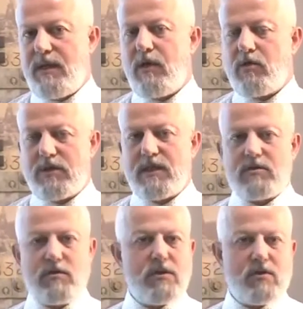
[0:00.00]
il
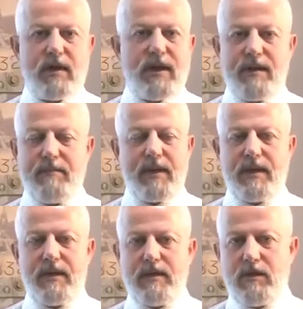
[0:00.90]
contesto di zona è a me
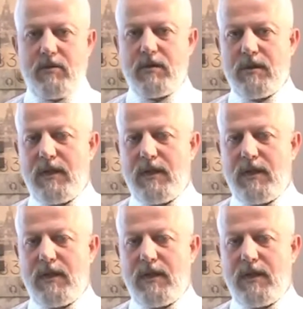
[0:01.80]
gradito.